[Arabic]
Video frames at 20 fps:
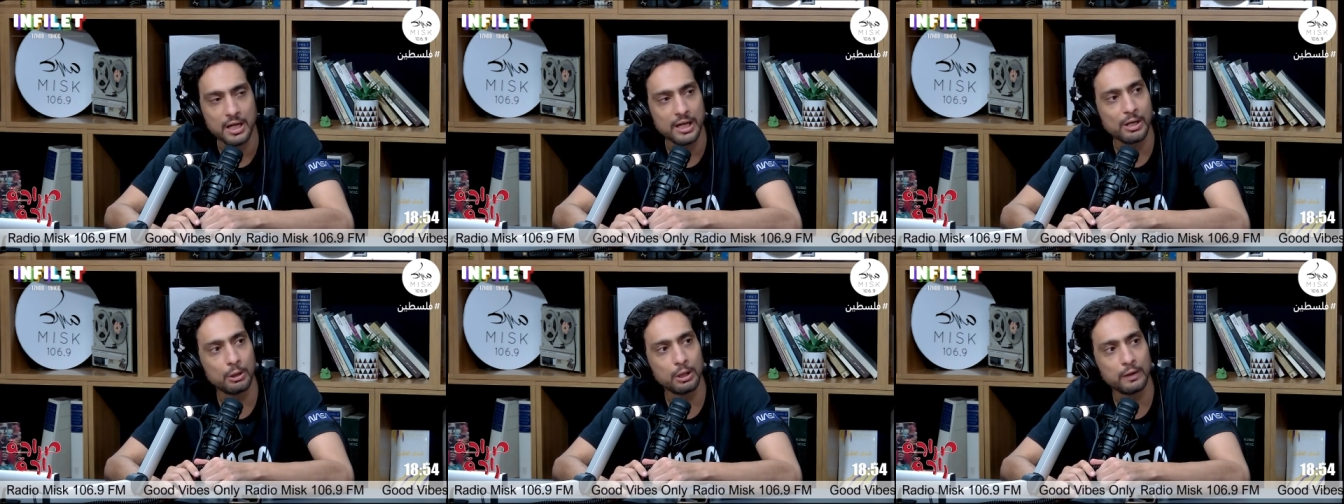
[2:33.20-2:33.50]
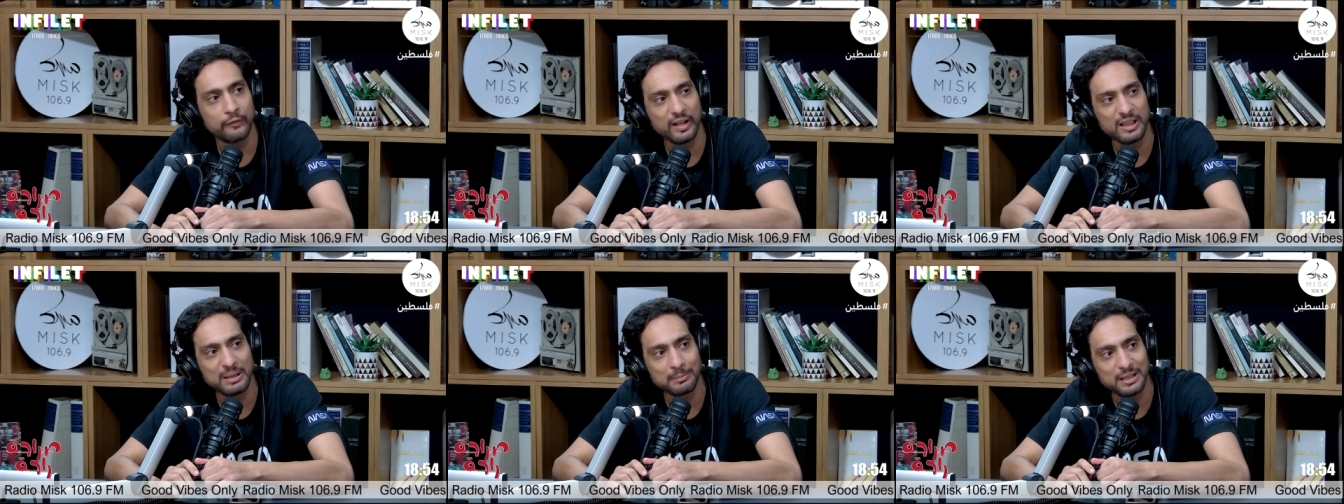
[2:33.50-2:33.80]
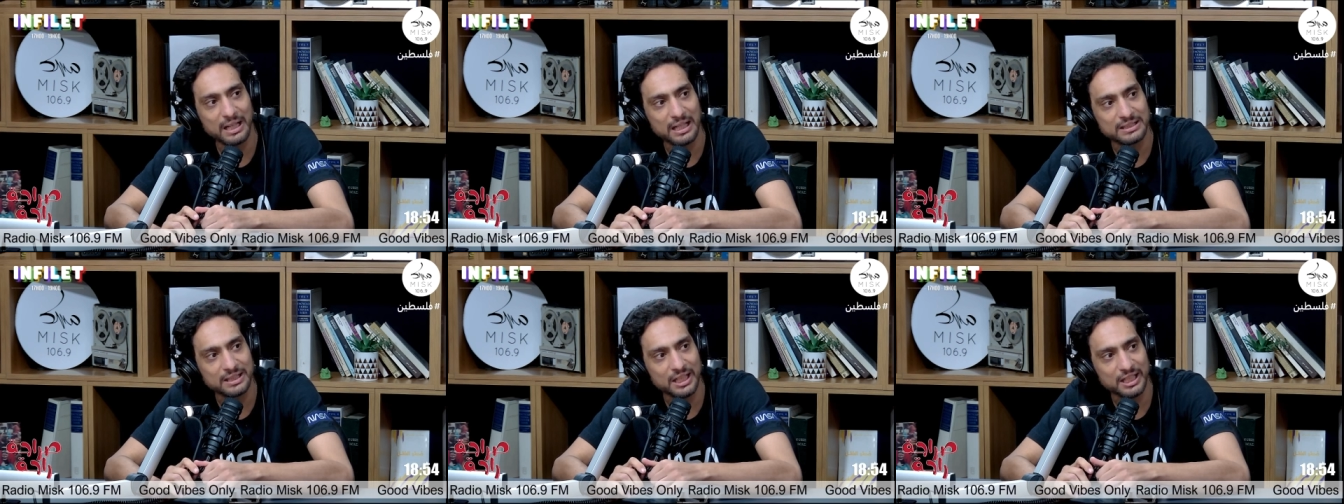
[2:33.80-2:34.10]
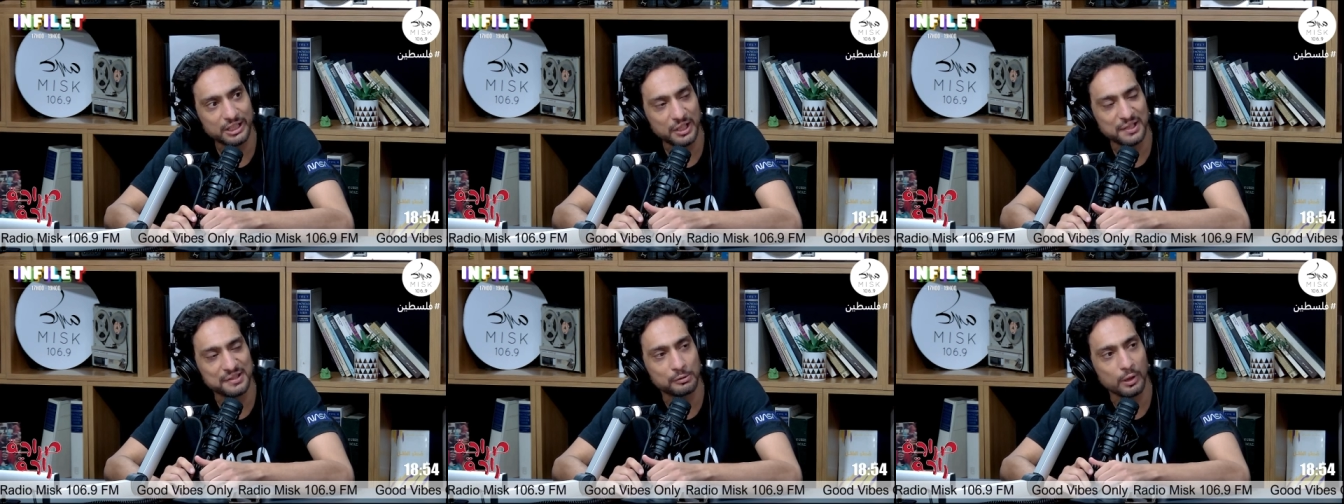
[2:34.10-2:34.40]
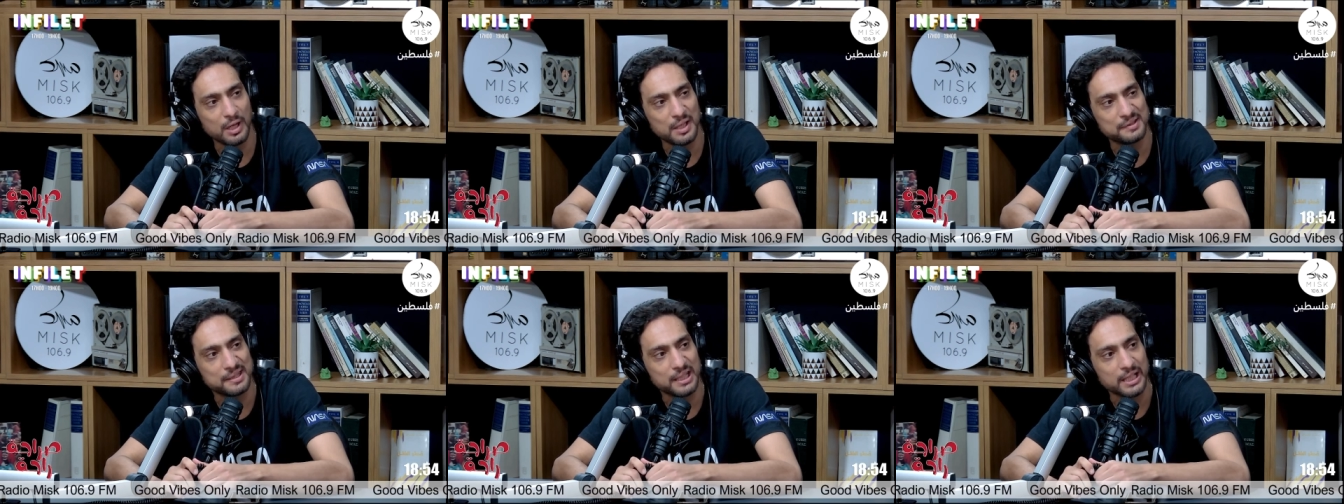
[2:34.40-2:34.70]
الفريت نتاع الدار
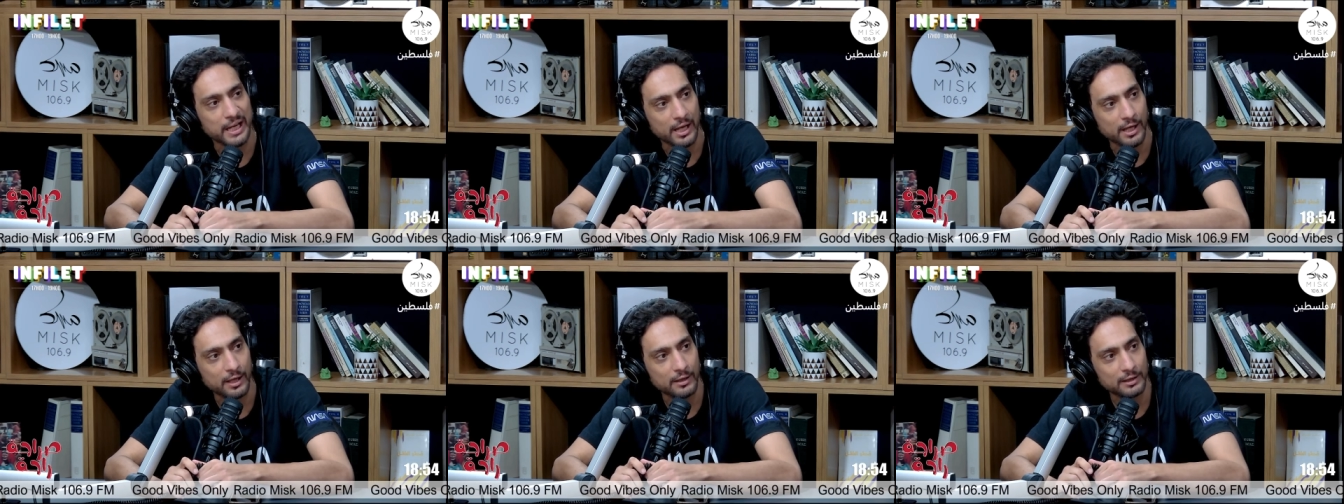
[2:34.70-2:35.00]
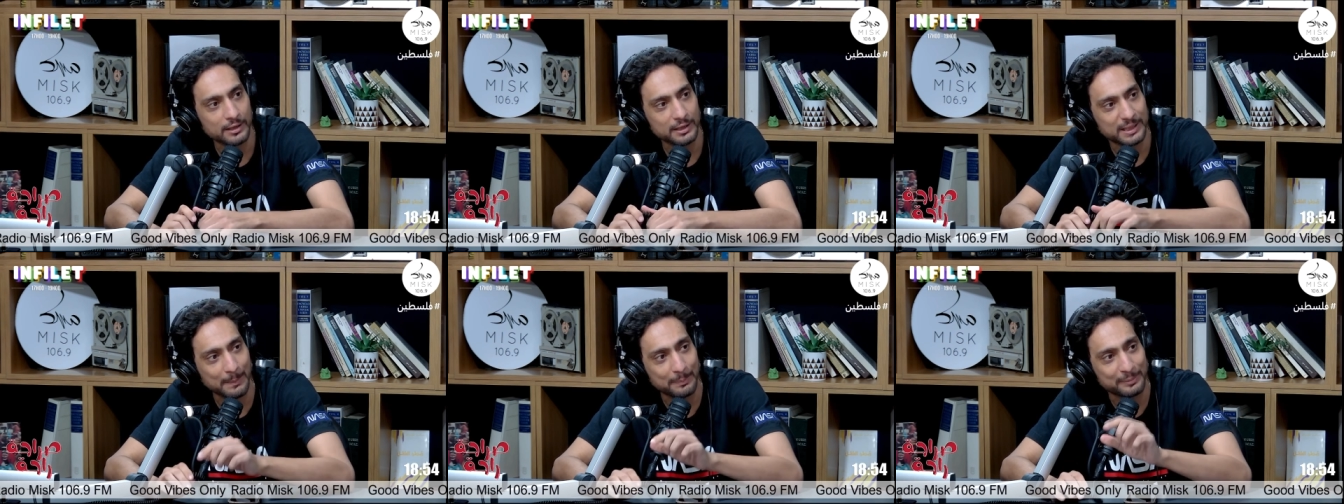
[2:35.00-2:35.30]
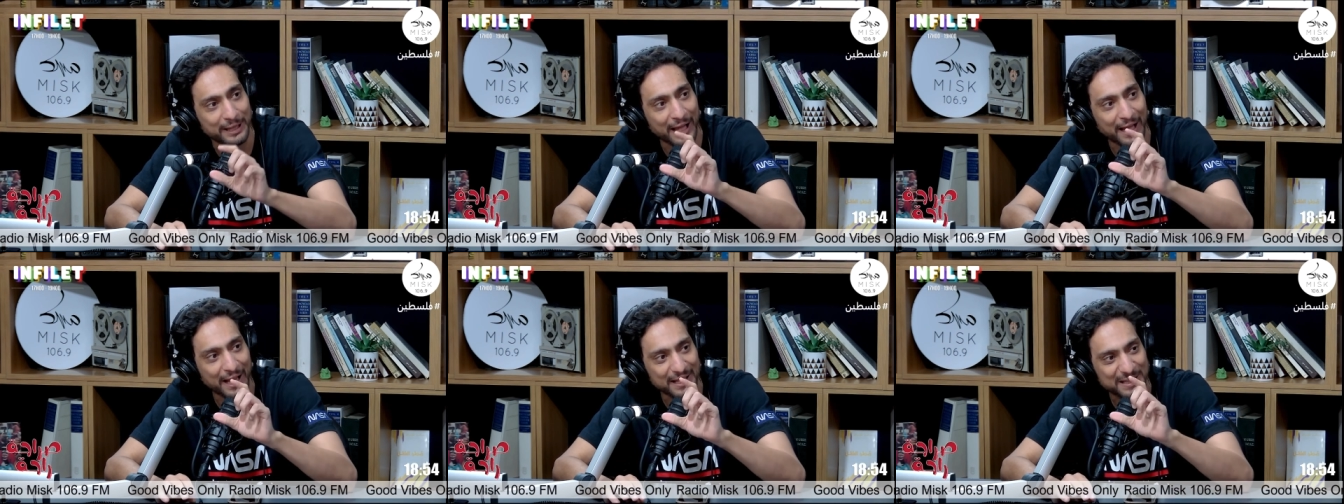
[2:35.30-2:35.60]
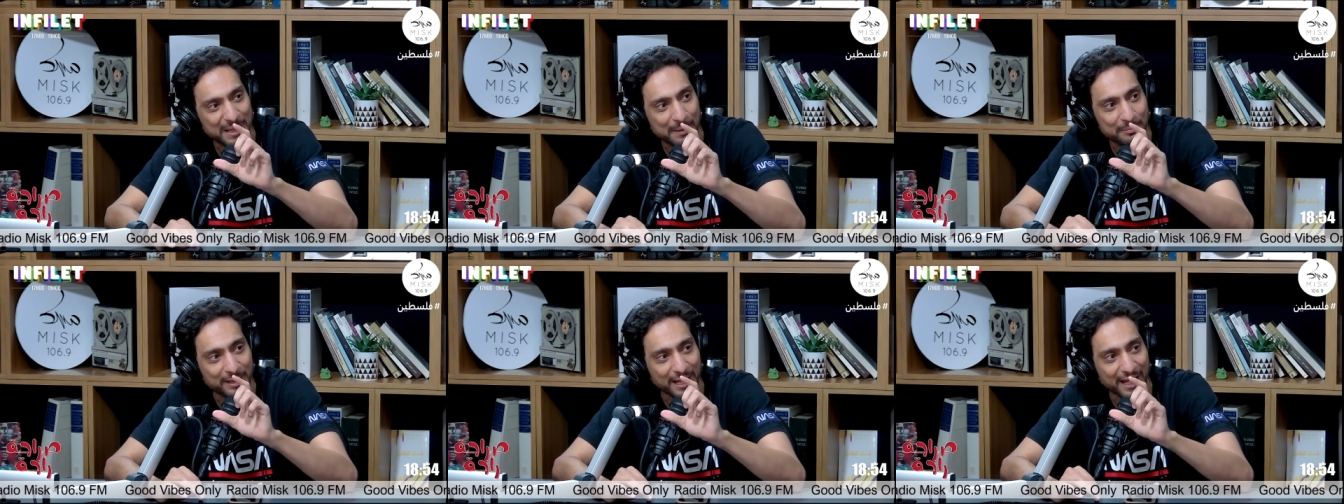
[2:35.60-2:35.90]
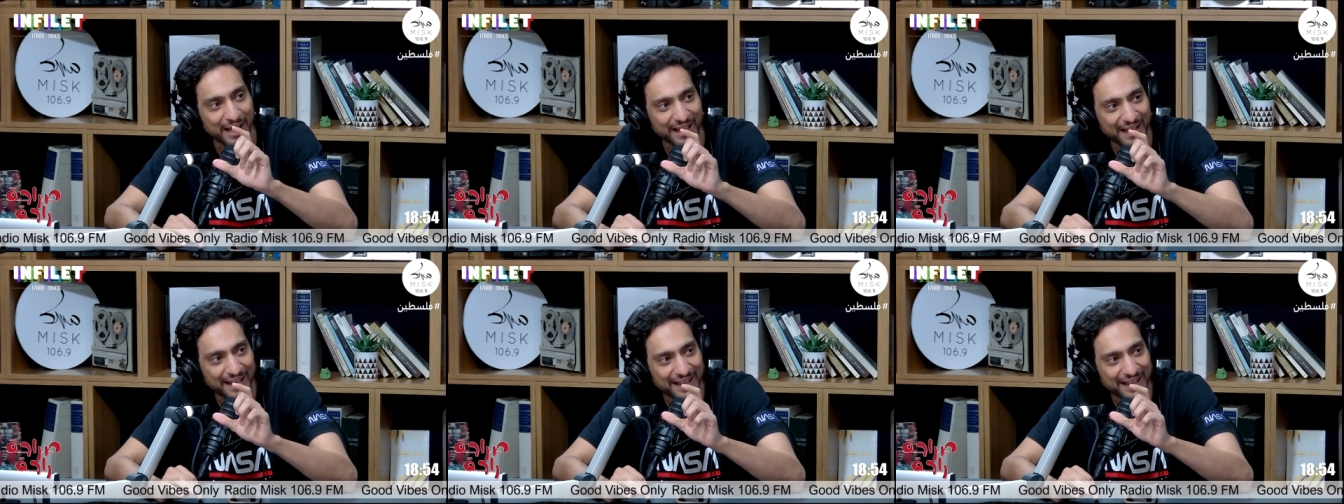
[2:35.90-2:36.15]
تحسه اسيره تبدا تبدا